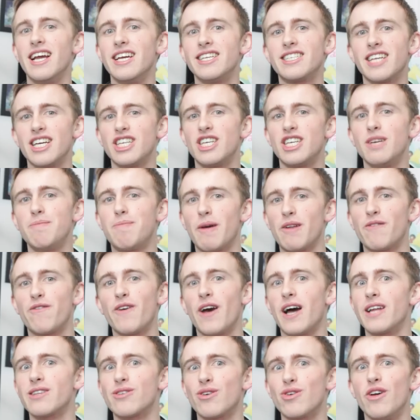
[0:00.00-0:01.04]
Et là, il s'agit pas de
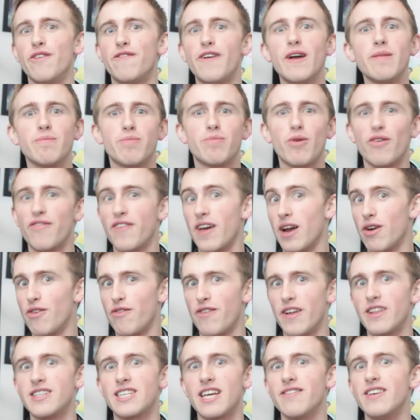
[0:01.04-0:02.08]
faire attendre le fan pour faire le
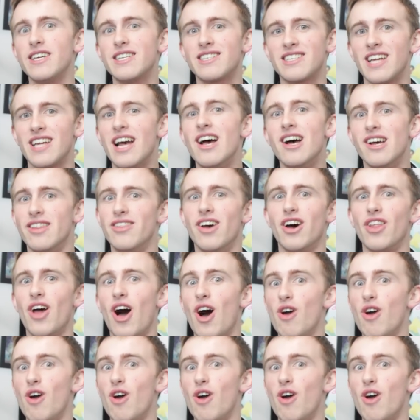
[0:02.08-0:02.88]
fan service. Non,